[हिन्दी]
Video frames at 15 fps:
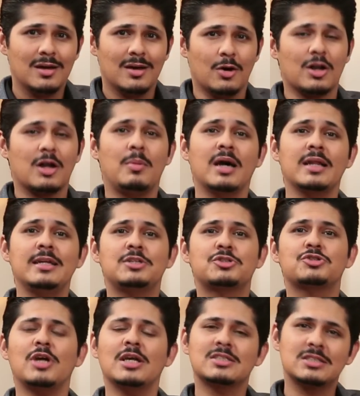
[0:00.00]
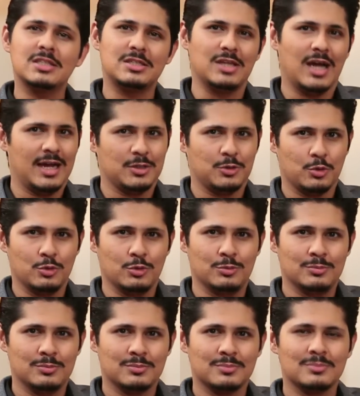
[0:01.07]
और हमारी ट्रस्टेड डाइट गुरु
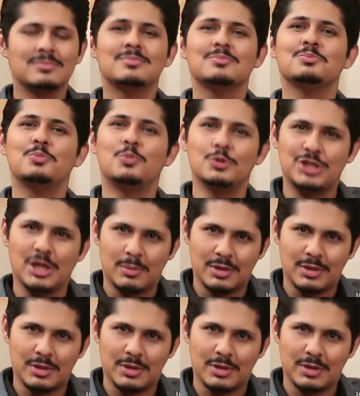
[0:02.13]
पूजा